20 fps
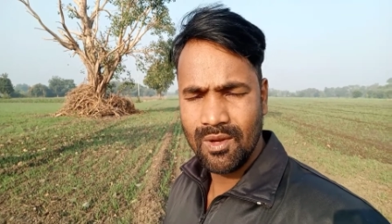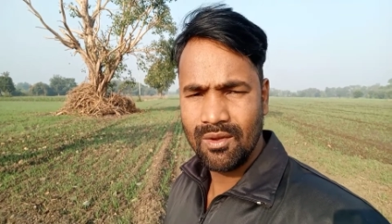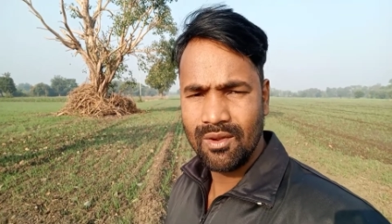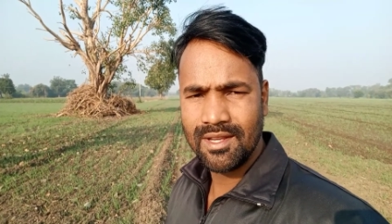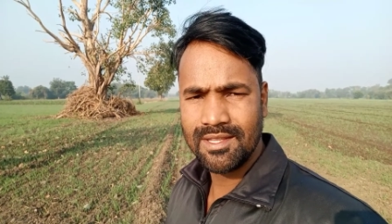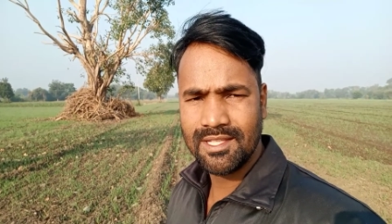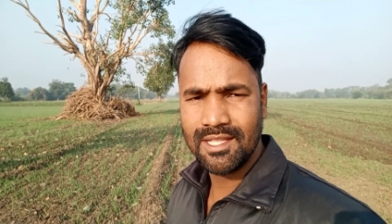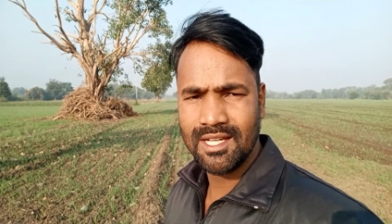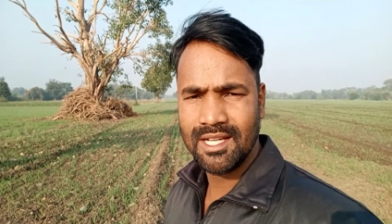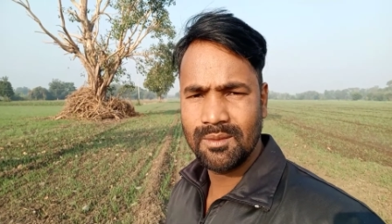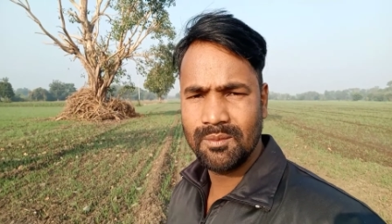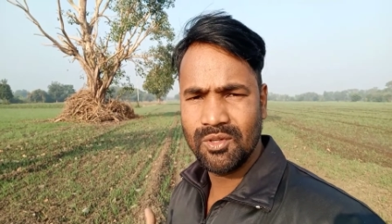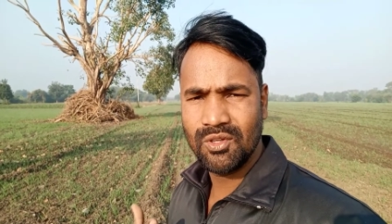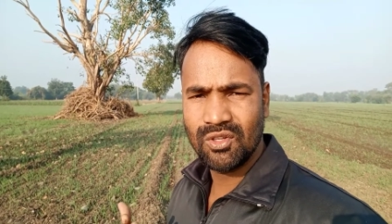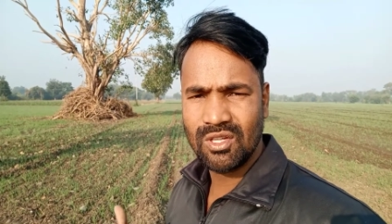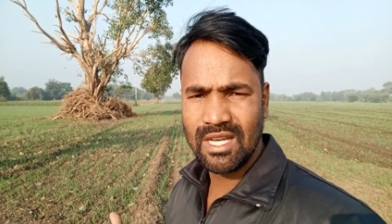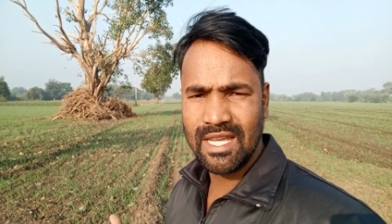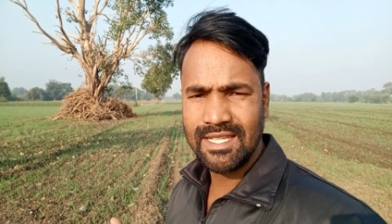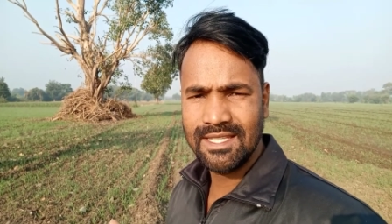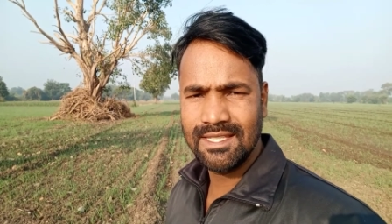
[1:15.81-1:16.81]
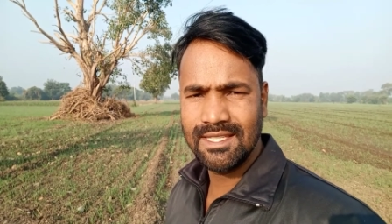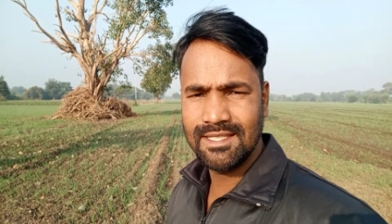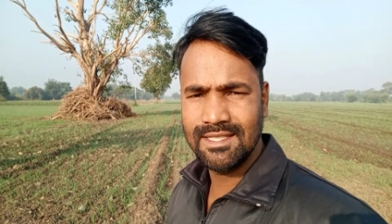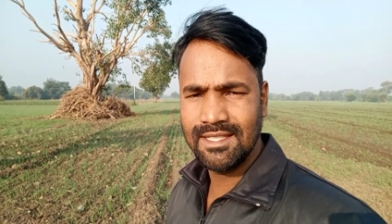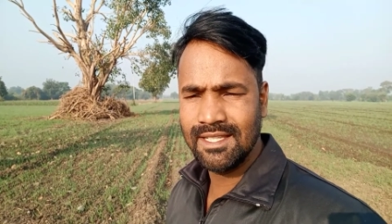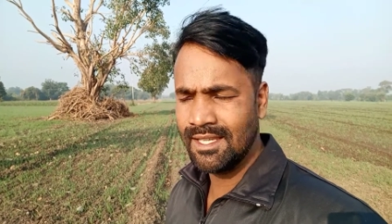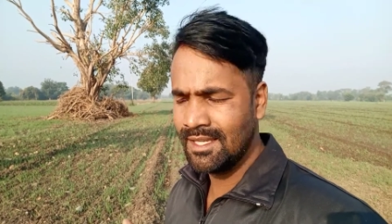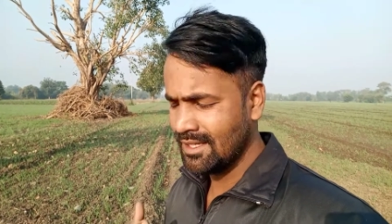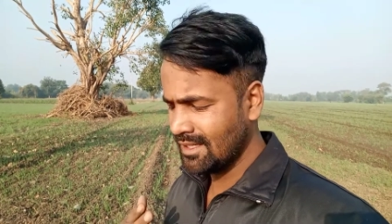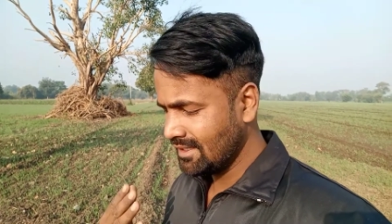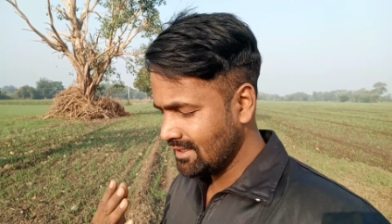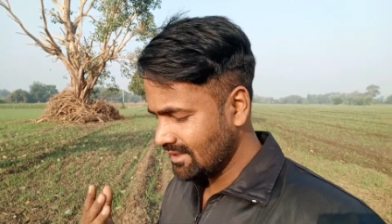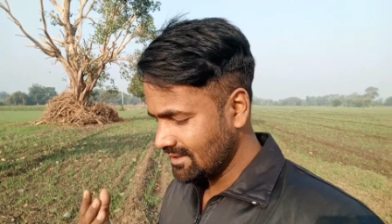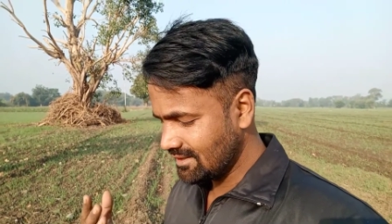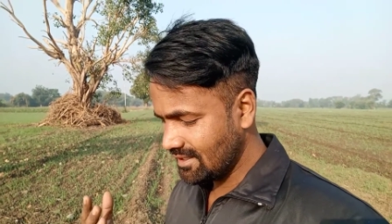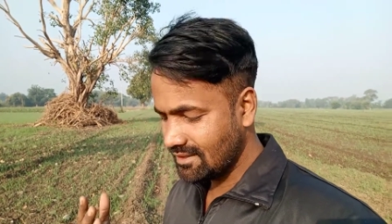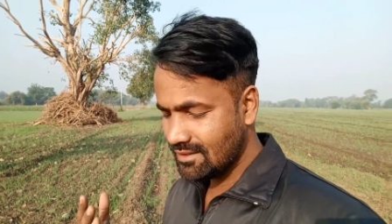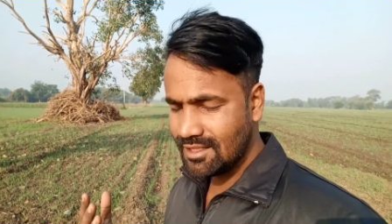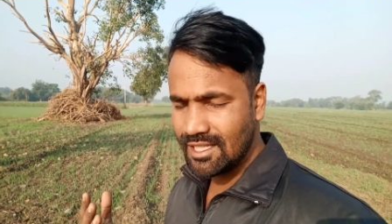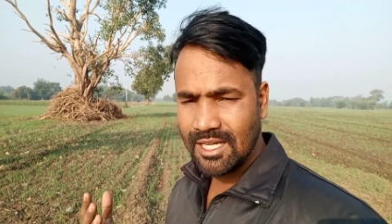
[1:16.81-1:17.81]
ब्लॉग अच्छा लगा वीडियो को लाइक कीजिए
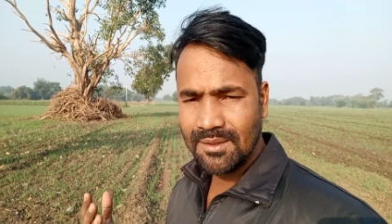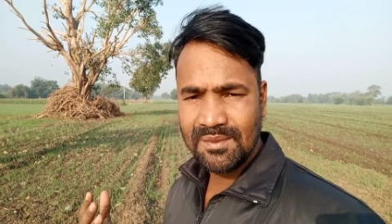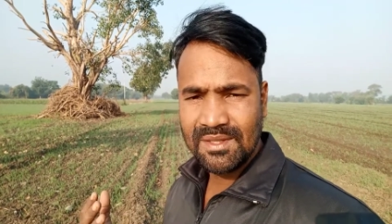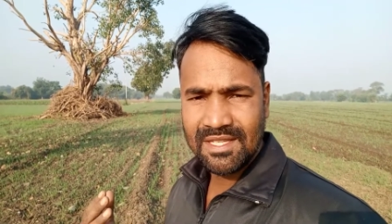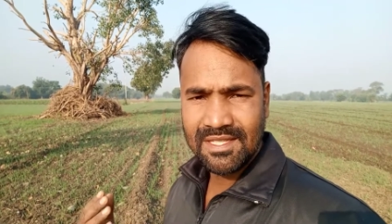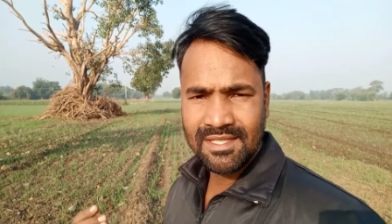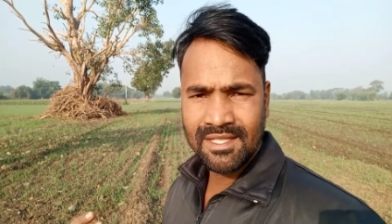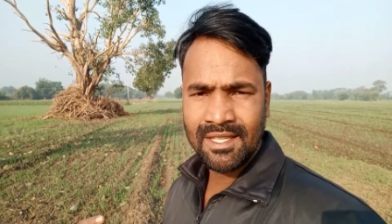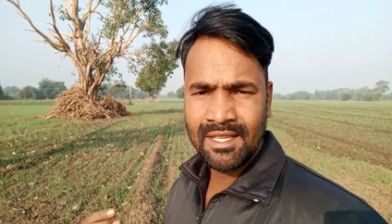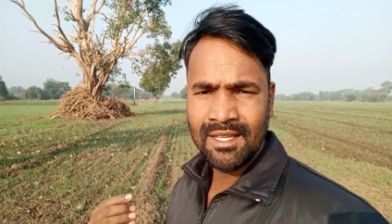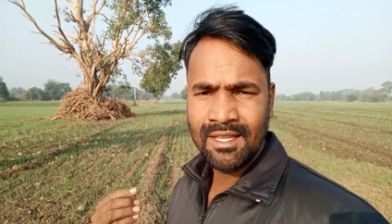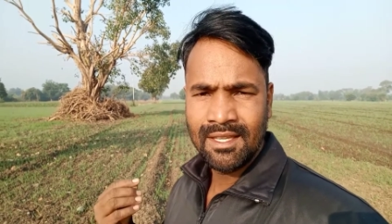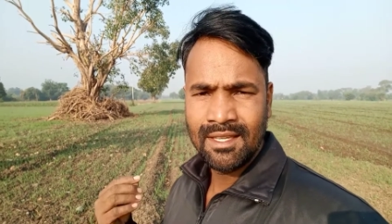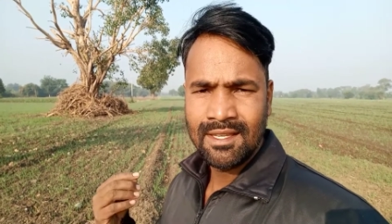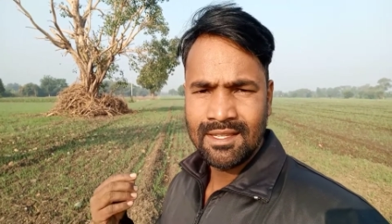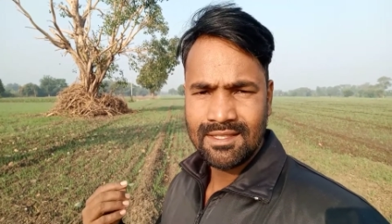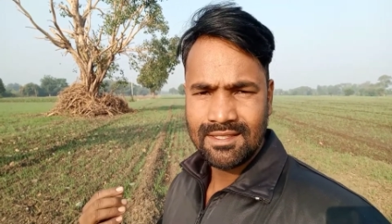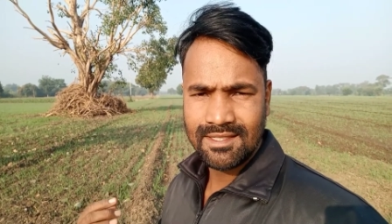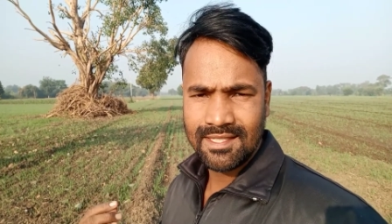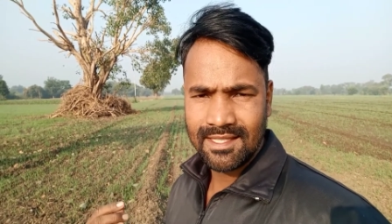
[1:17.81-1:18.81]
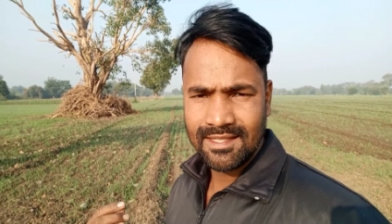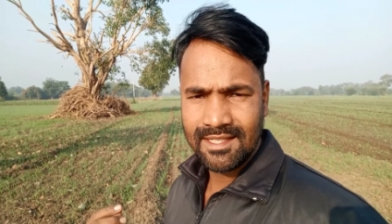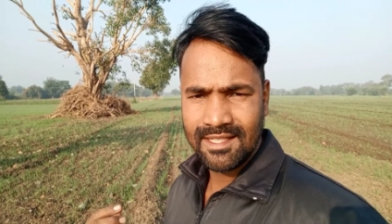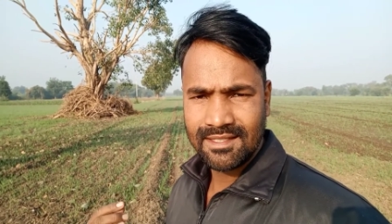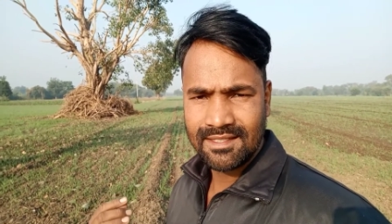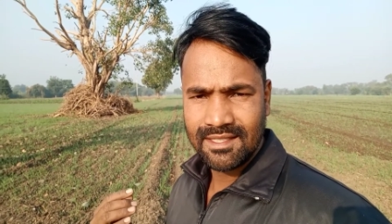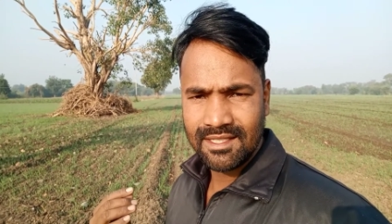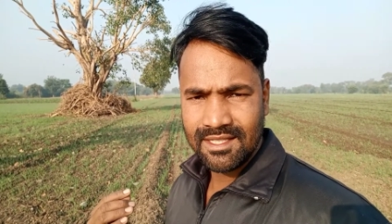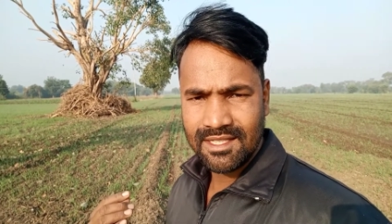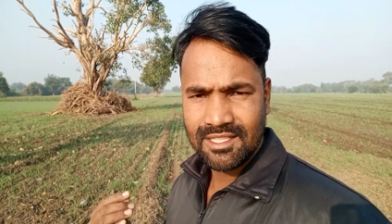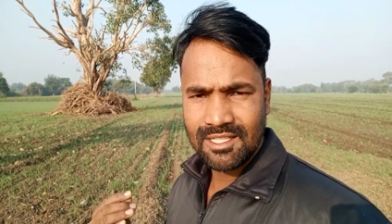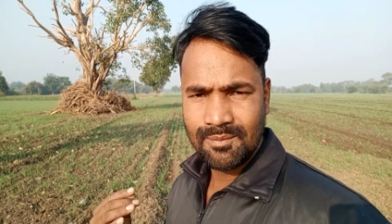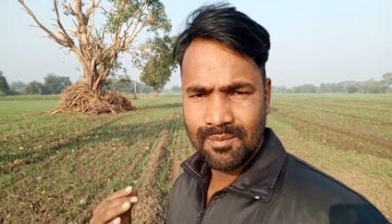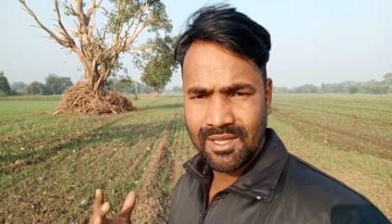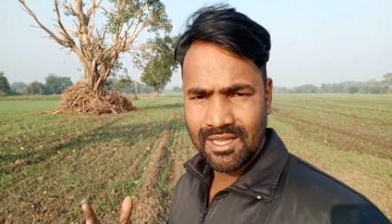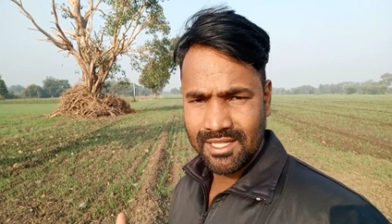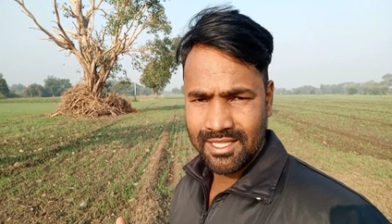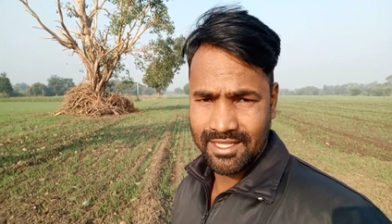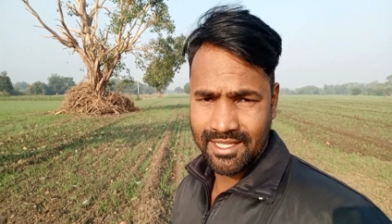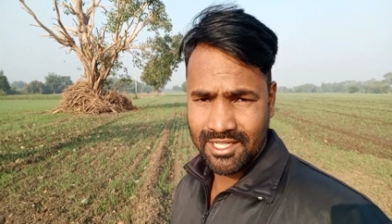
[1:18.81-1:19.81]
सब्सक्राइब कीजिए ज़्यादा ज़्यादा शेयर
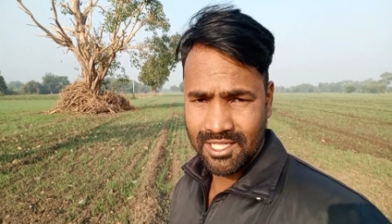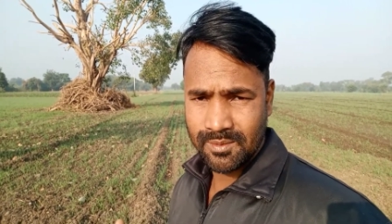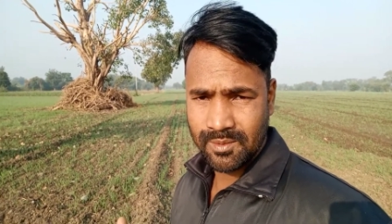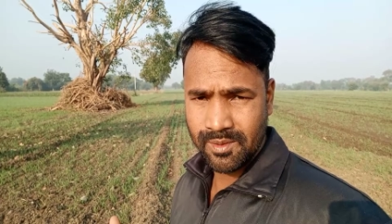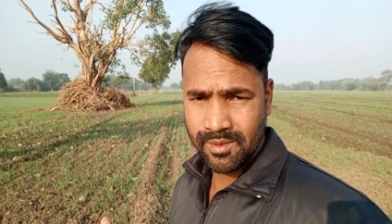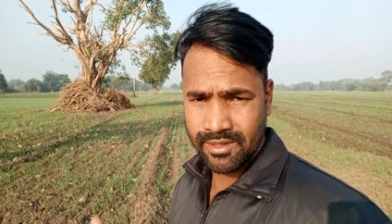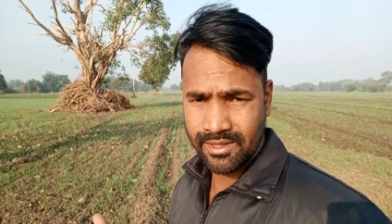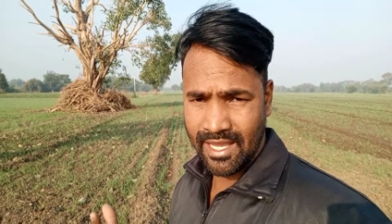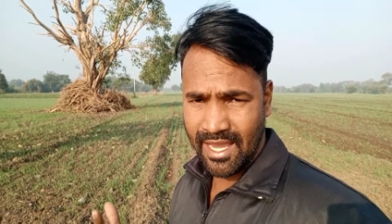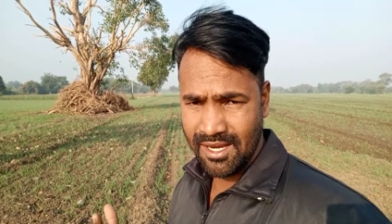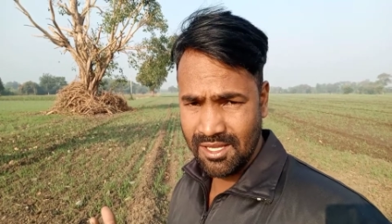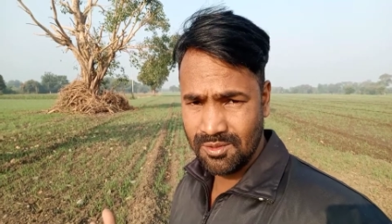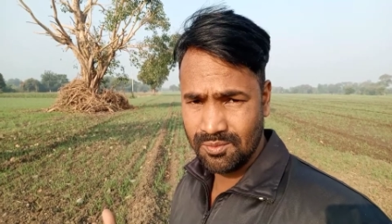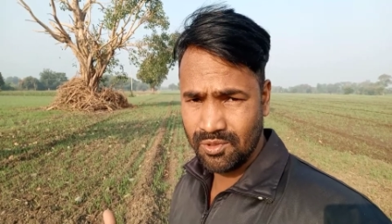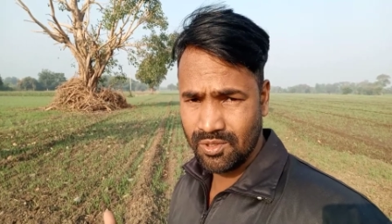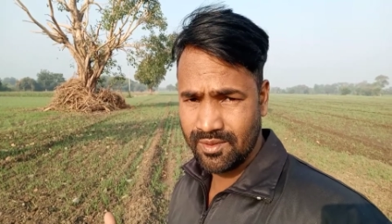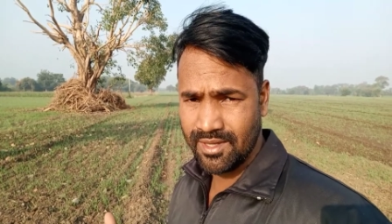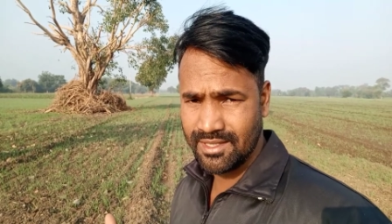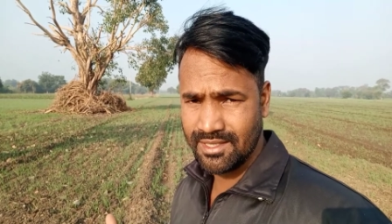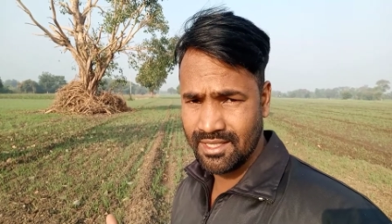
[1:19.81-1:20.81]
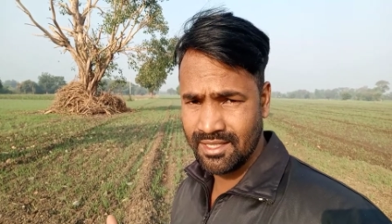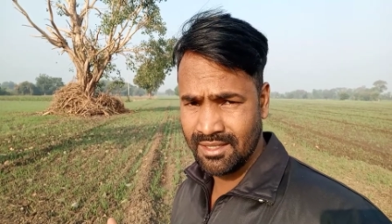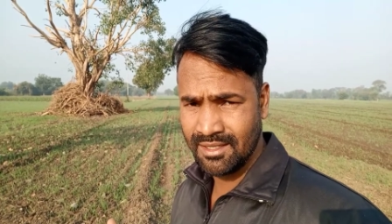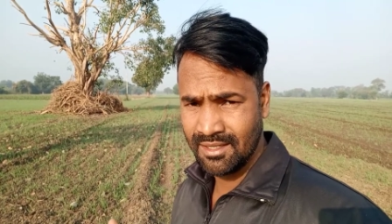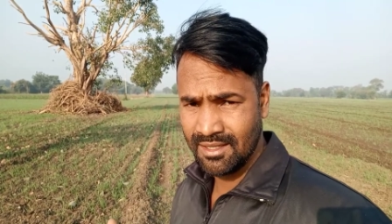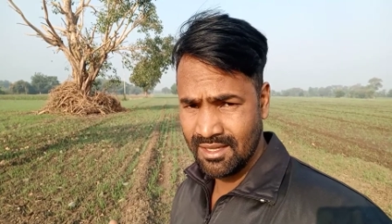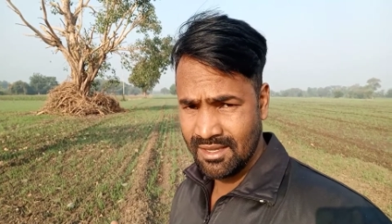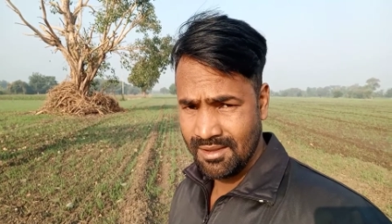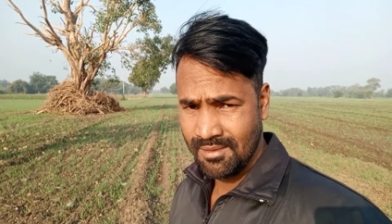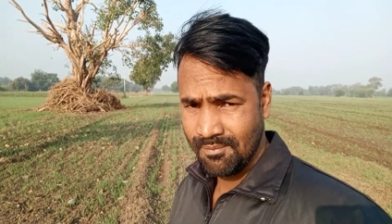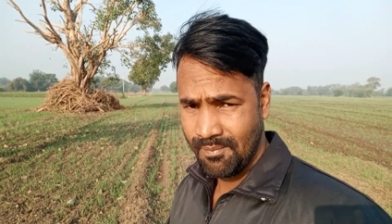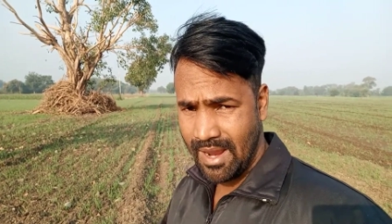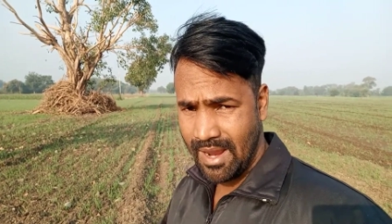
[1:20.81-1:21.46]
कीजिए मिलते हैं नेक्स्ट ब्लॉग थैंक्स फॉर वॉचिंग